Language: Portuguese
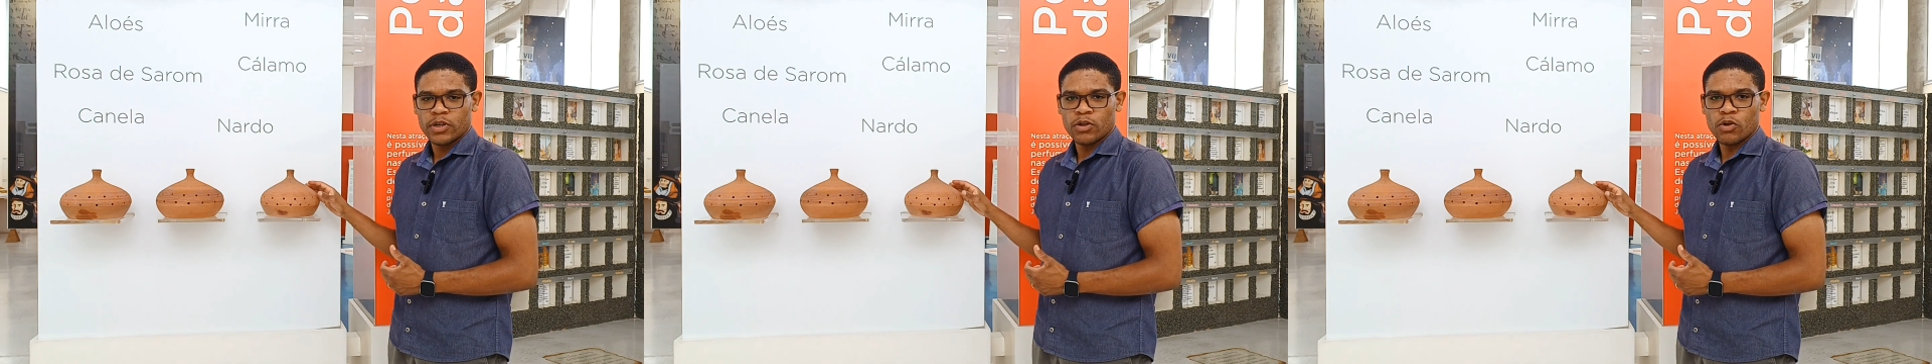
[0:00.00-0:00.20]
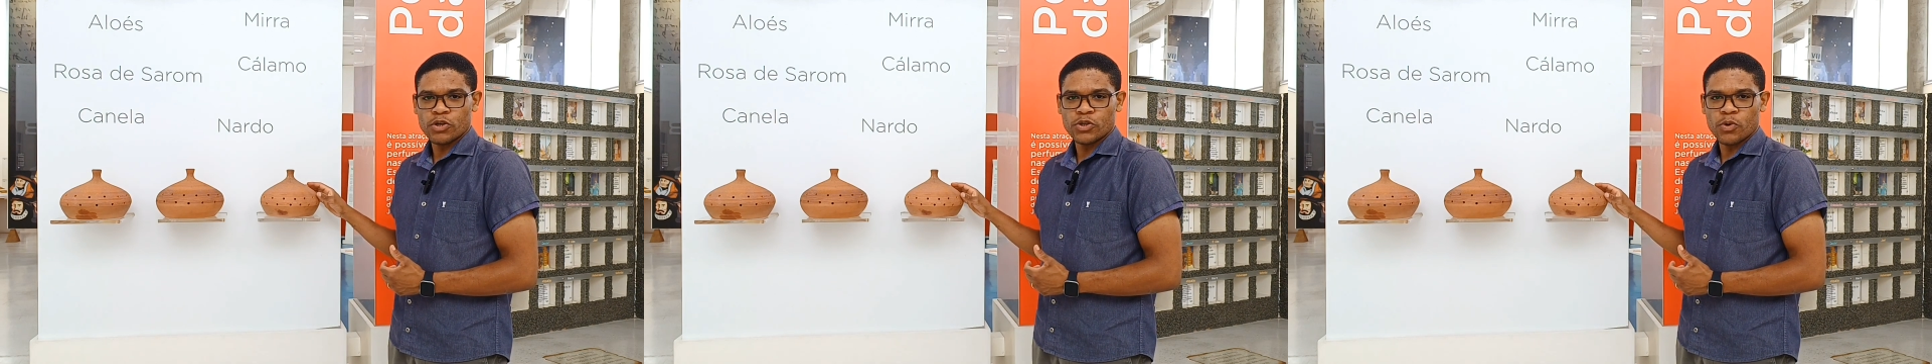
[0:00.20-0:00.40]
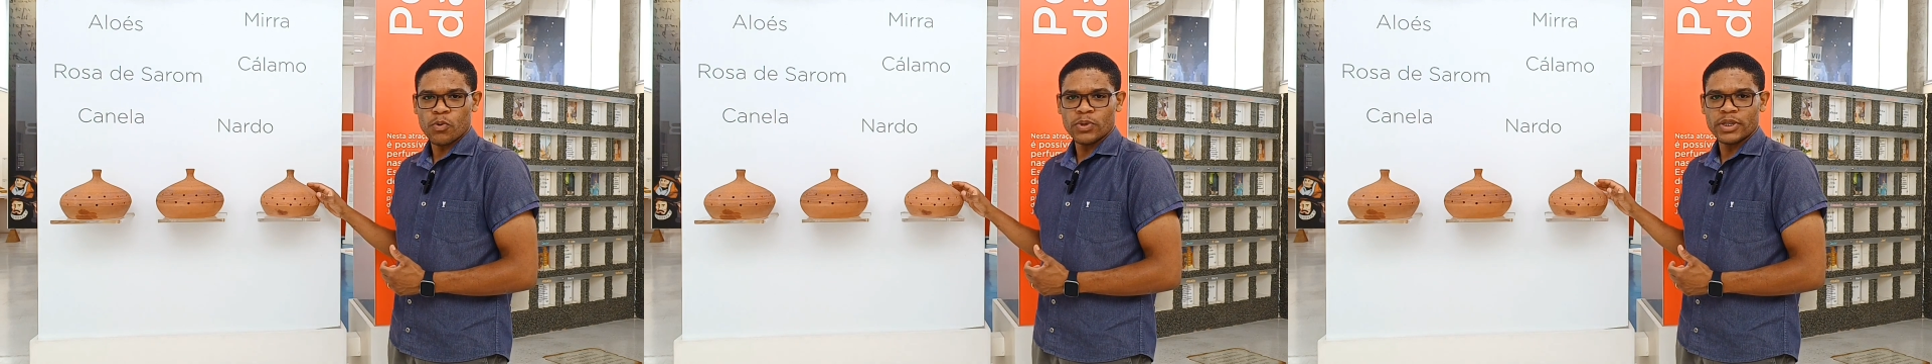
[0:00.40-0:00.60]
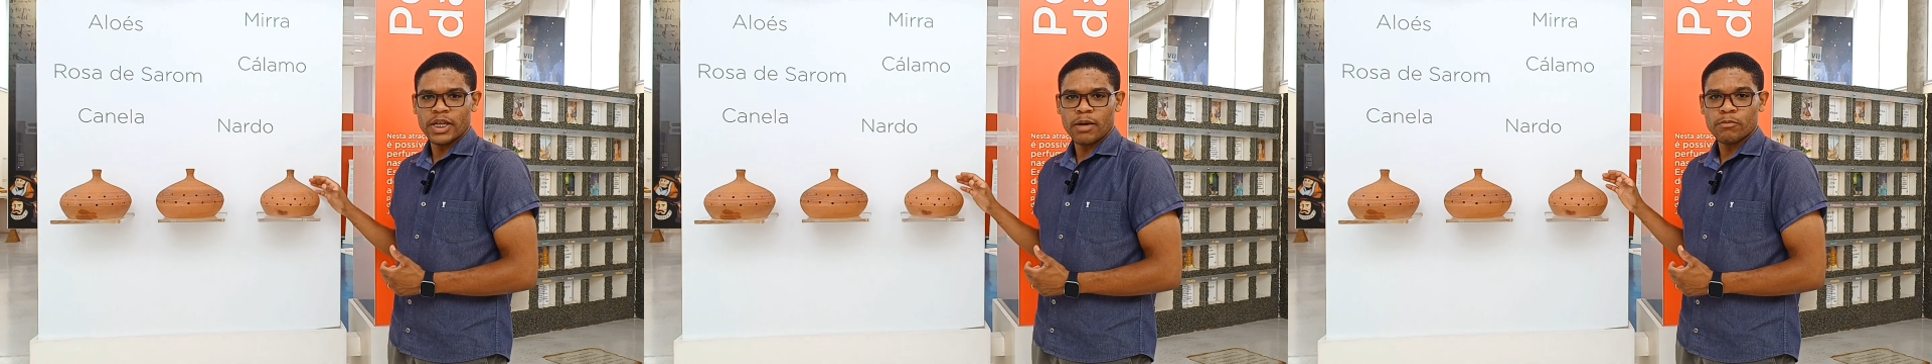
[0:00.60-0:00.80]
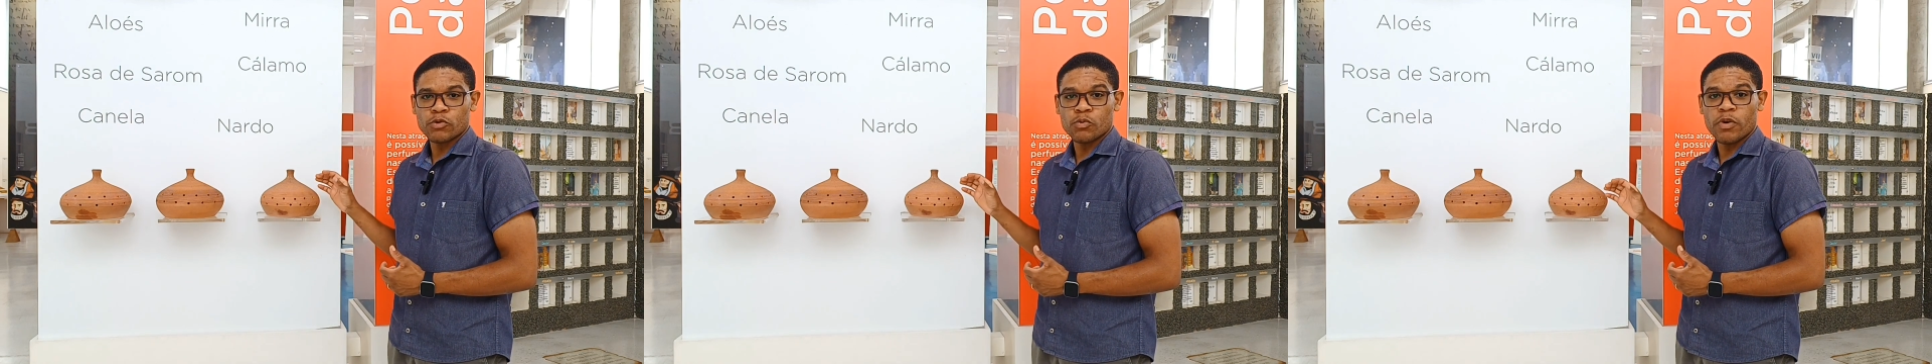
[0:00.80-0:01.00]
que nós
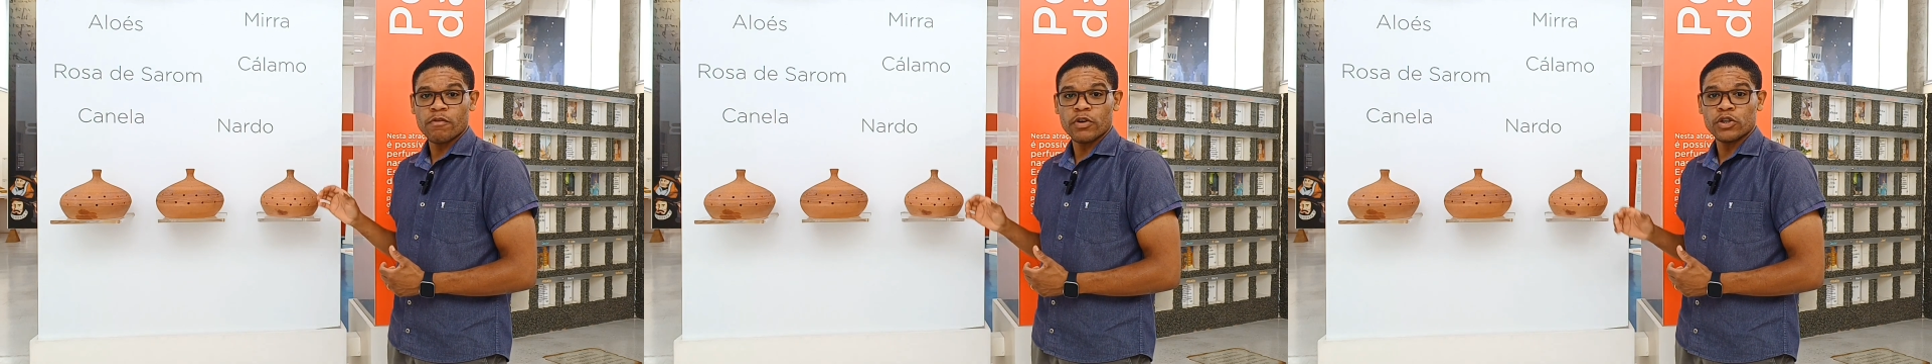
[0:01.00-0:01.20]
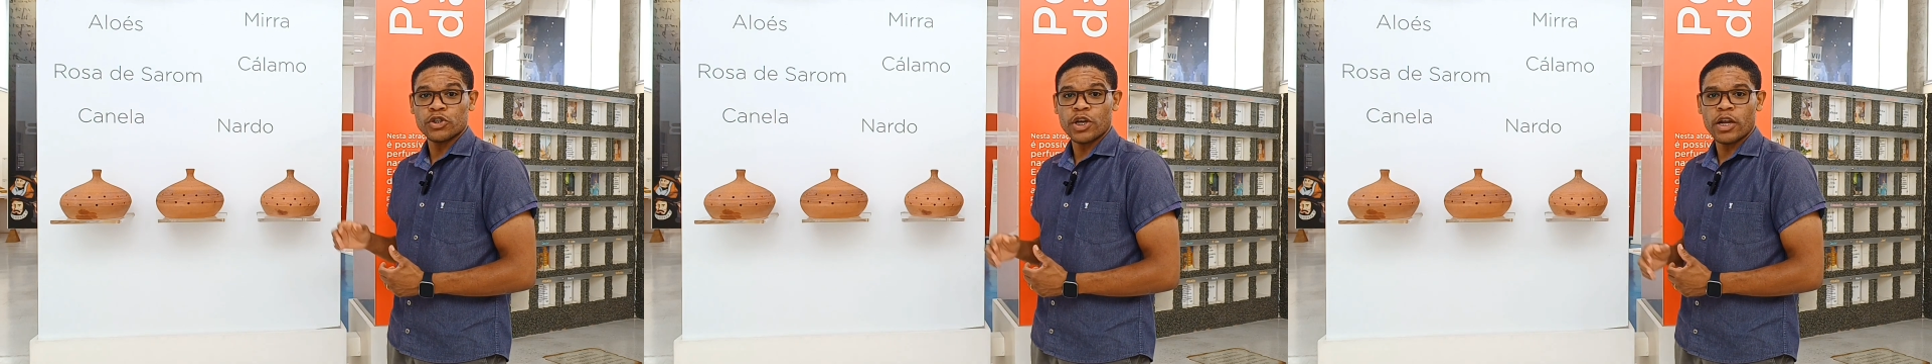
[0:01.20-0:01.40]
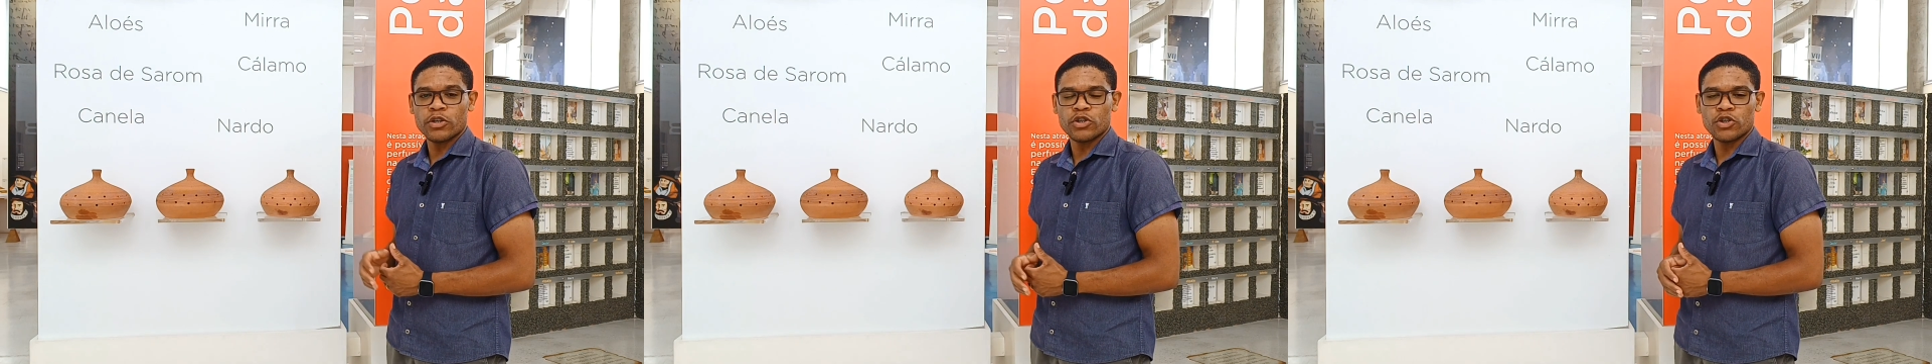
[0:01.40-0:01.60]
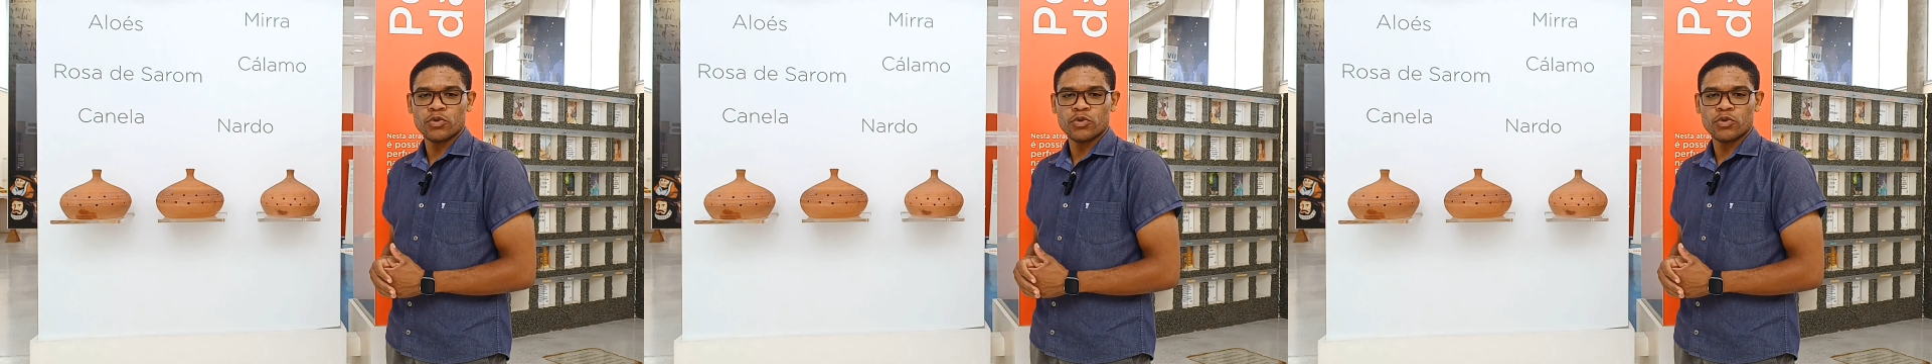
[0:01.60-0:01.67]
encontramos no Evangelho de